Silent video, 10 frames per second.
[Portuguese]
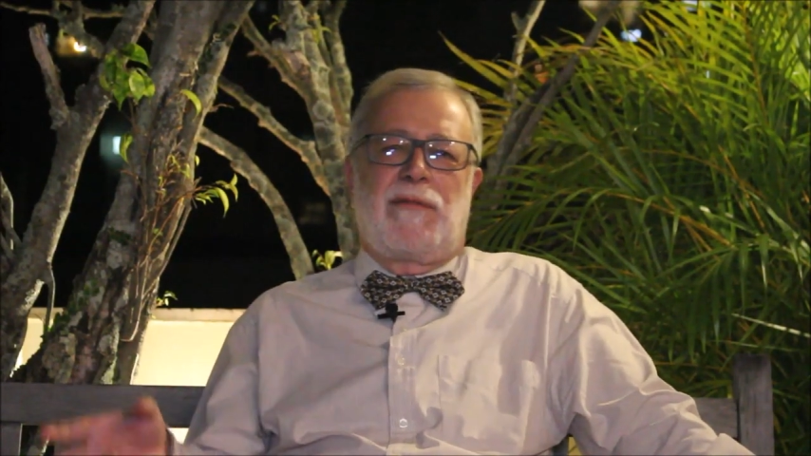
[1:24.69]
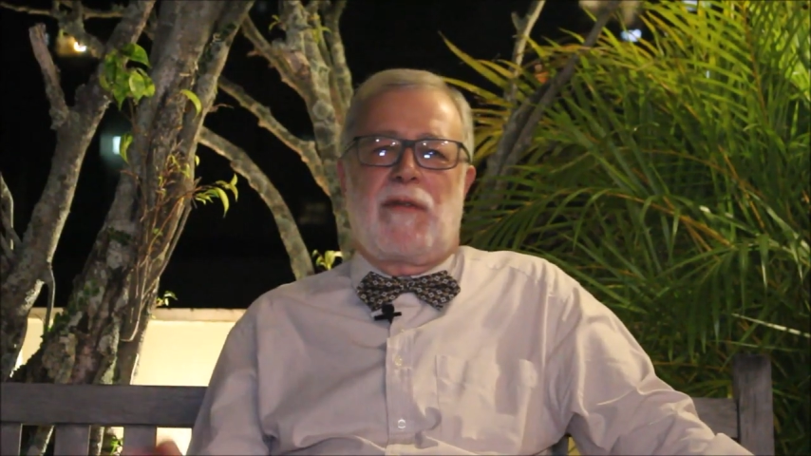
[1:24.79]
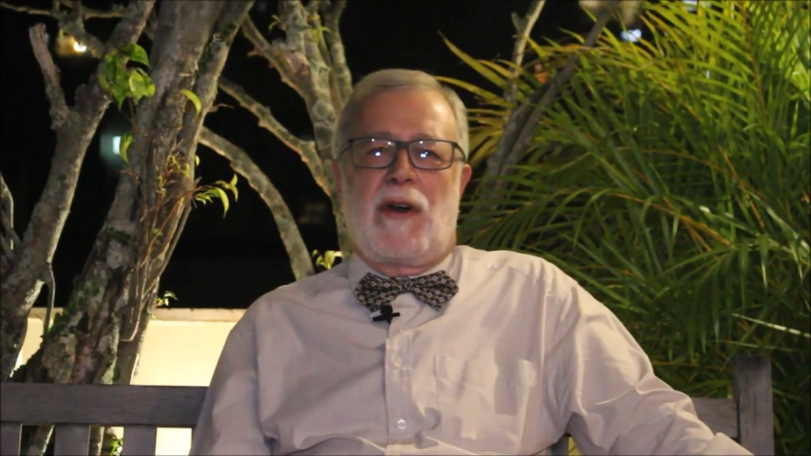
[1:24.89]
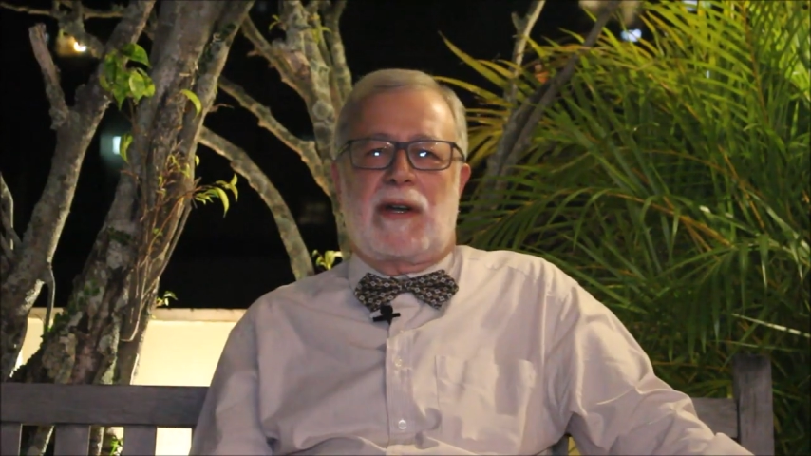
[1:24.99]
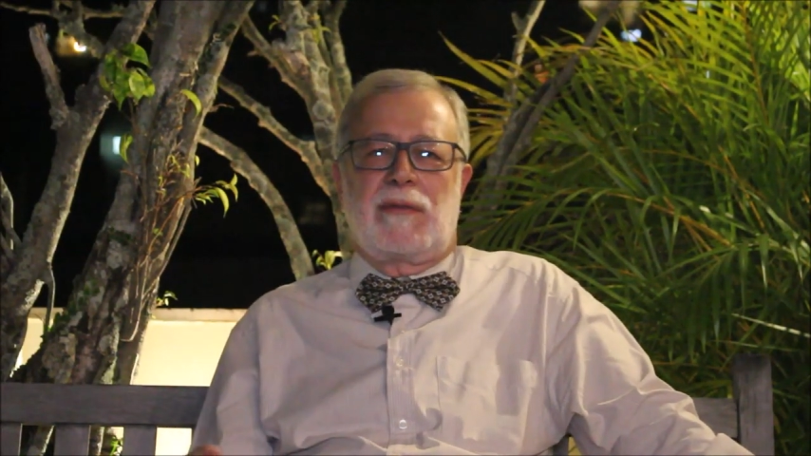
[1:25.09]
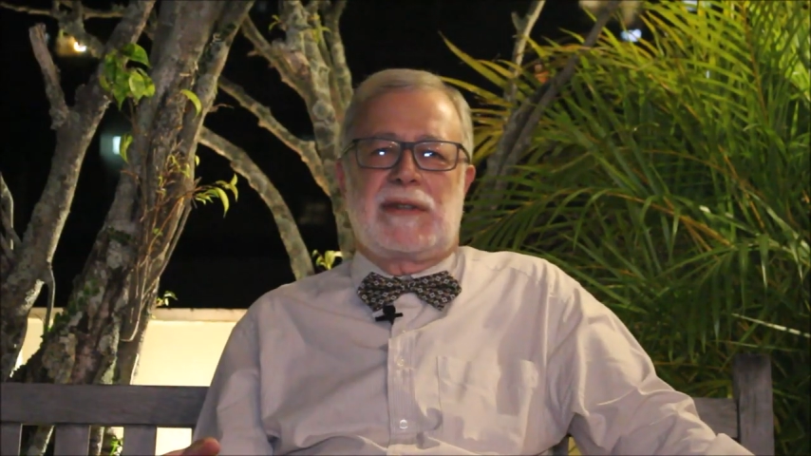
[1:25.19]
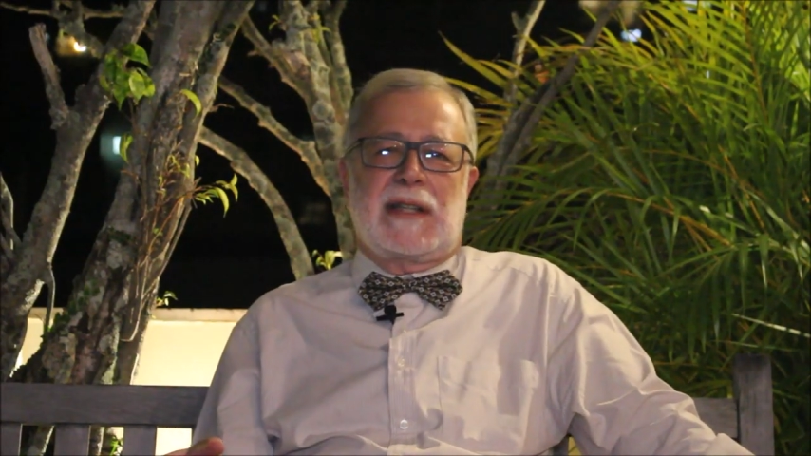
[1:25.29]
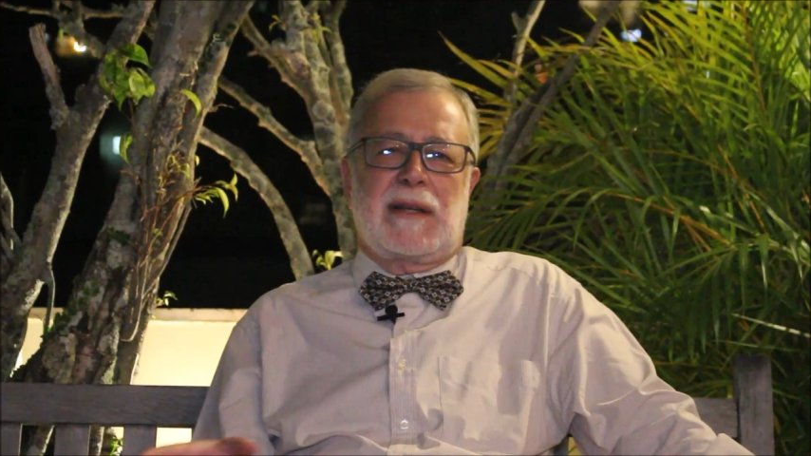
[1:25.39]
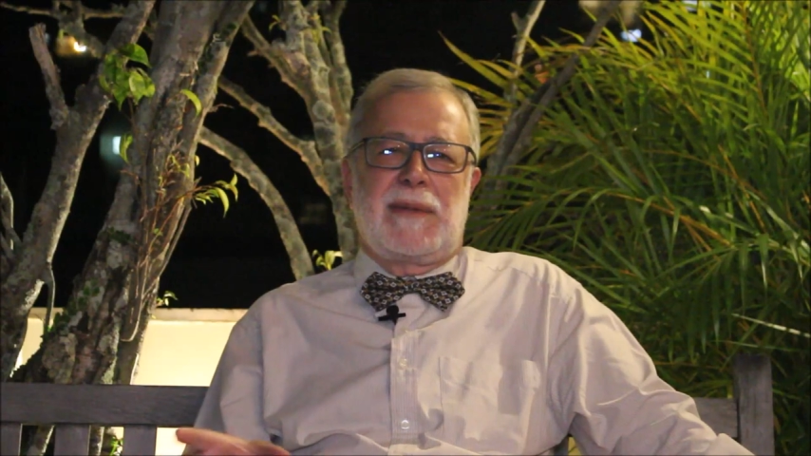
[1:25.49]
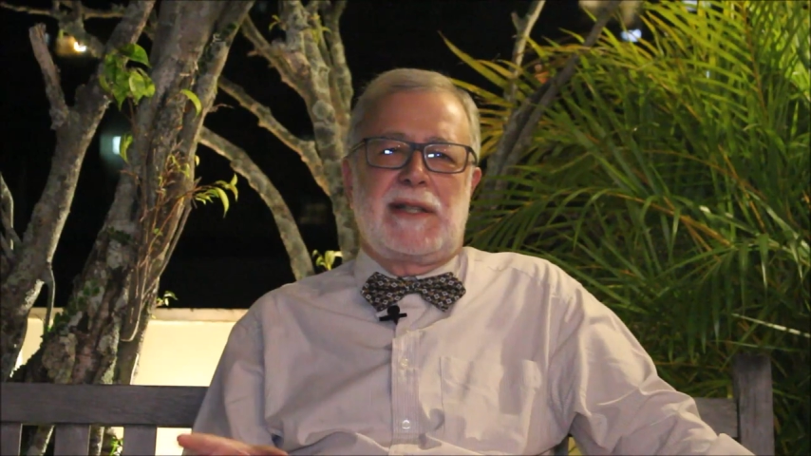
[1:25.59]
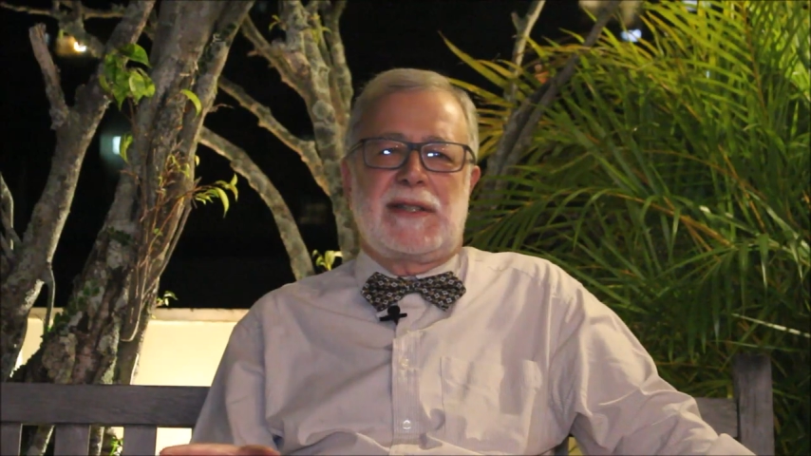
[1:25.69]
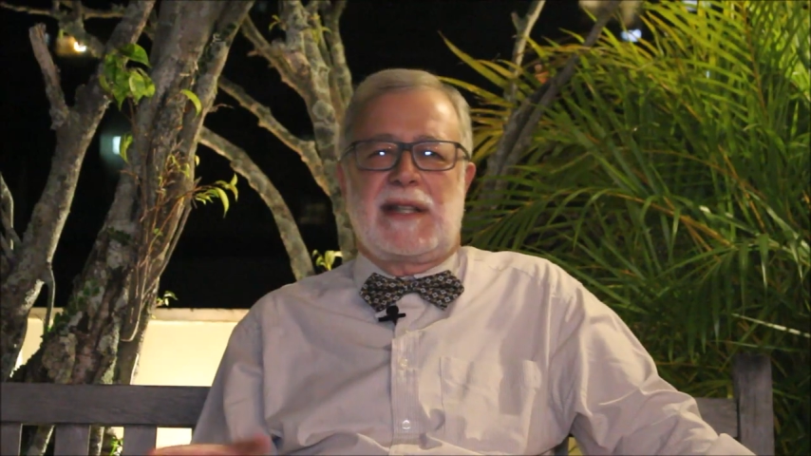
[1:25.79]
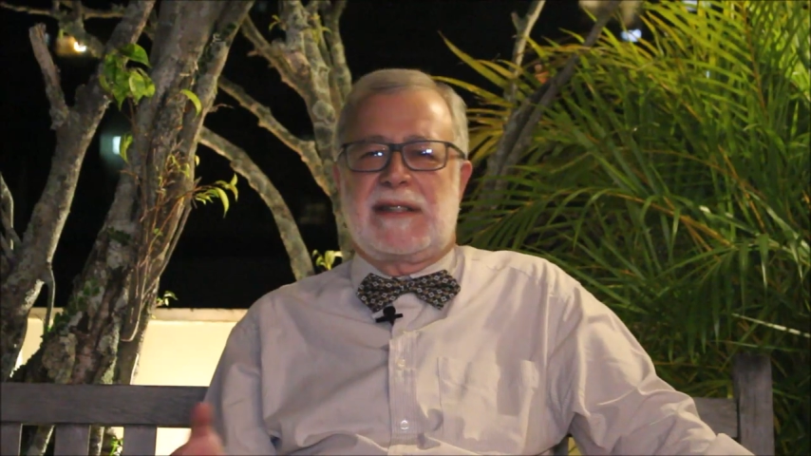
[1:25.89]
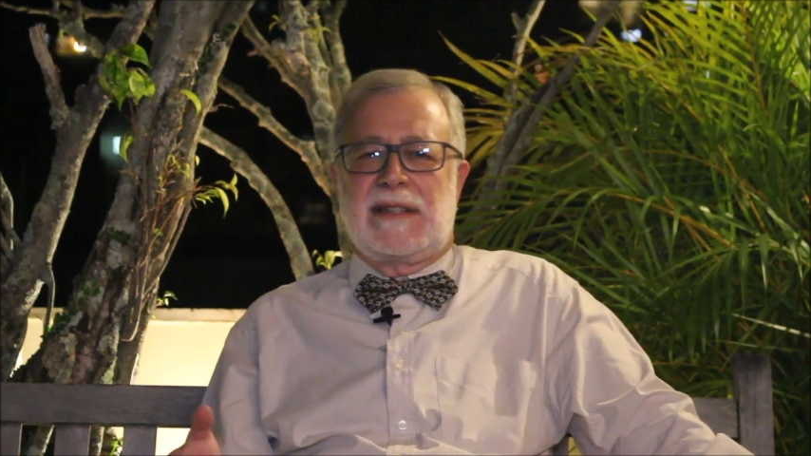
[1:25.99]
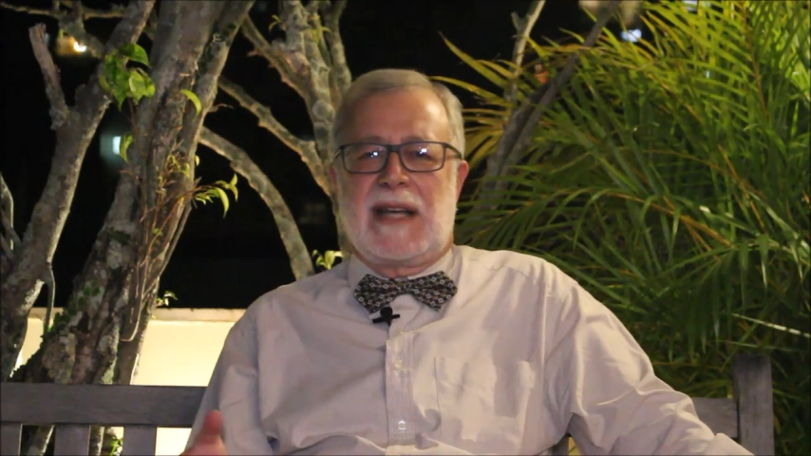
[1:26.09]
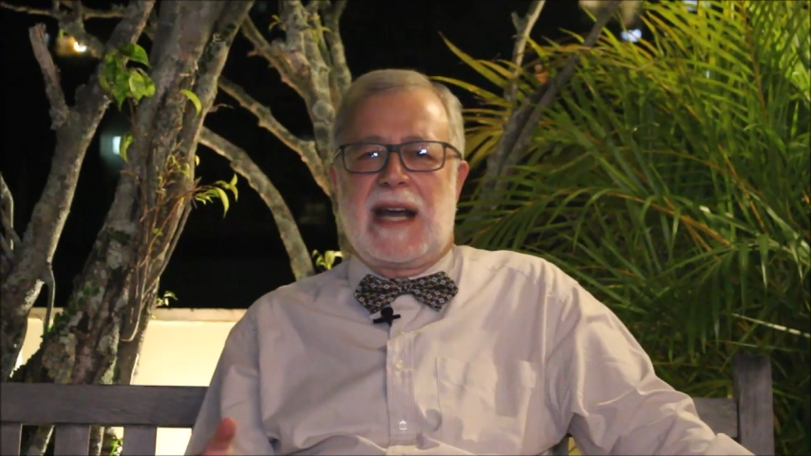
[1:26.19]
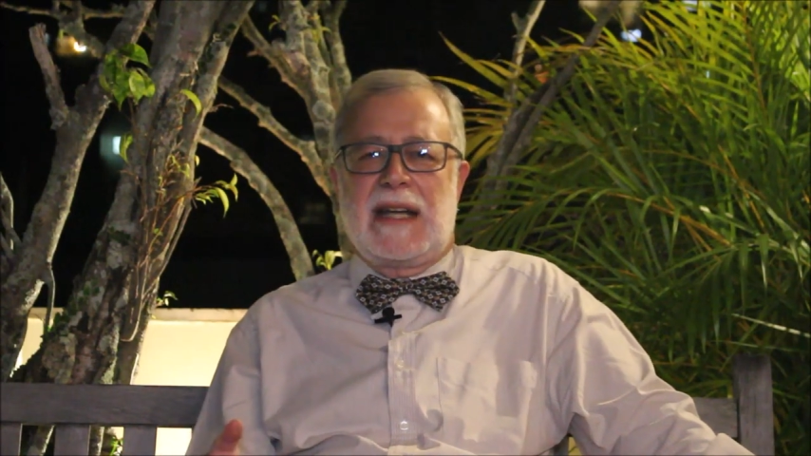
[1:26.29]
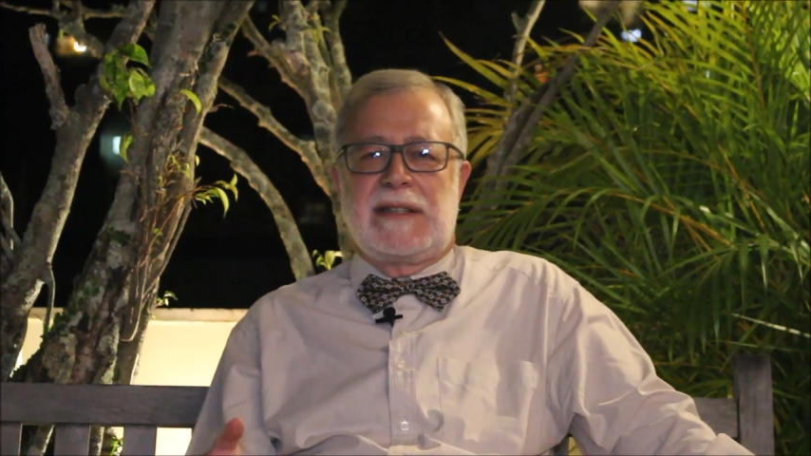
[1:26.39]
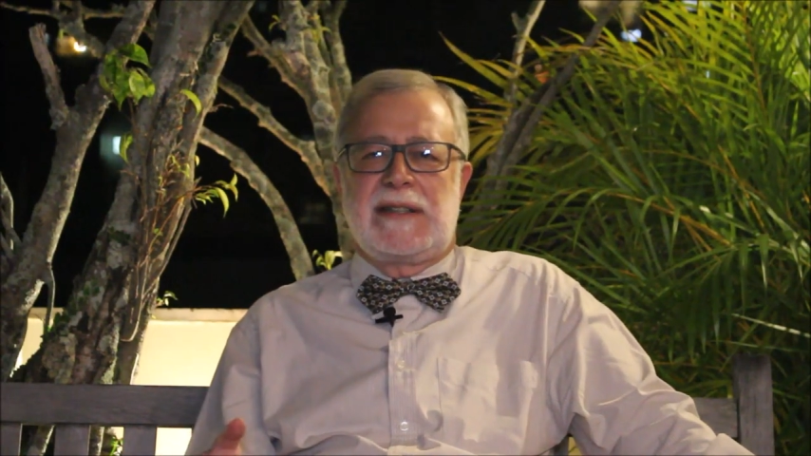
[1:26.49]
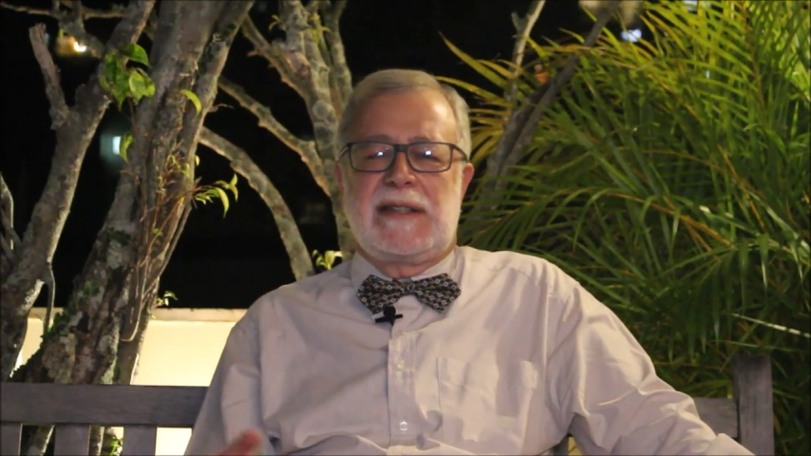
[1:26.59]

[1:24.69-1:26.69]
focam exatamente na cidade.